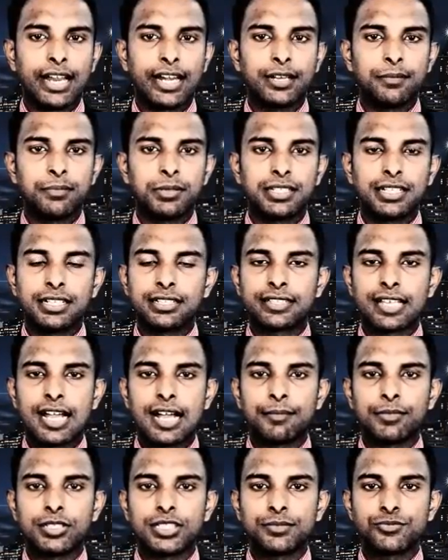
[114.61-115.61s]
எடுப்பதில்
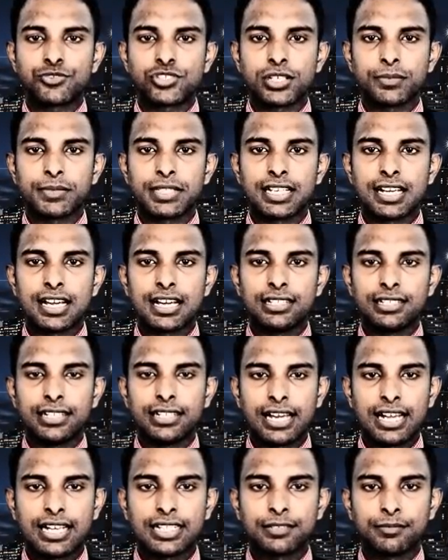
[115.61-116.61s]
தாமதம் செய்வதனால்
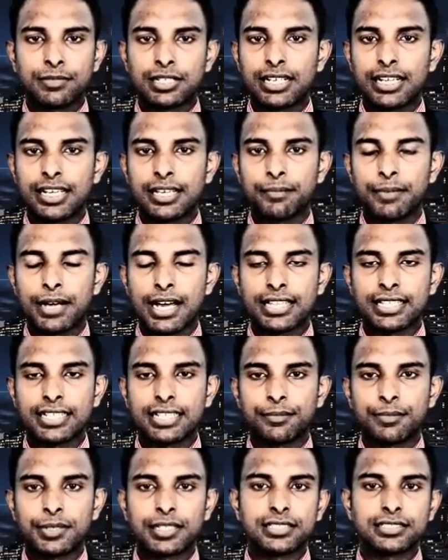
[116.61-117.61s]
நாட்டு மக்களே
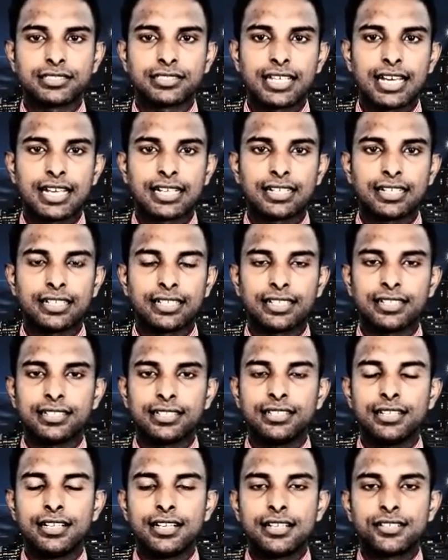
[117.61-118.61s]
பாதிக்கப்படுகின்றார்கள்
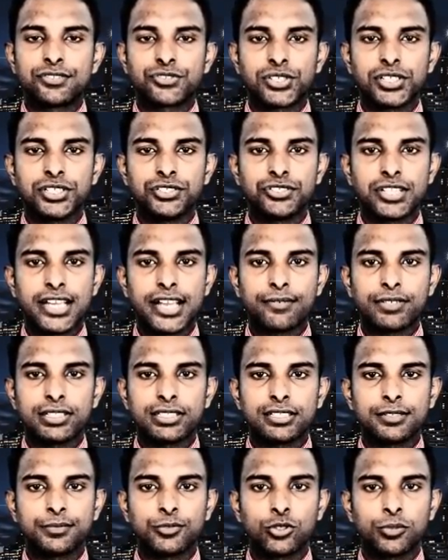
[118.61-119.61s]
என ஸ்ரீ
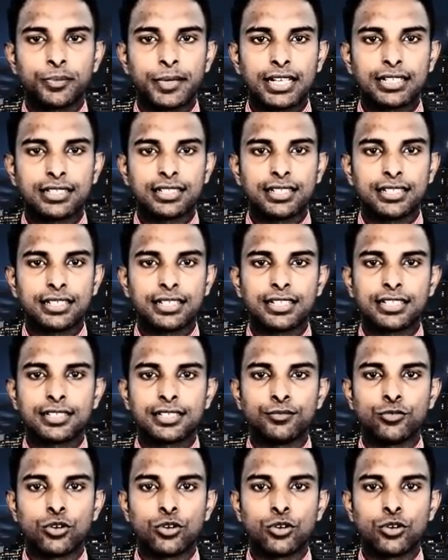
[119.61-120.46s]
ஜவத்தனபுர பல்கலைக்கழக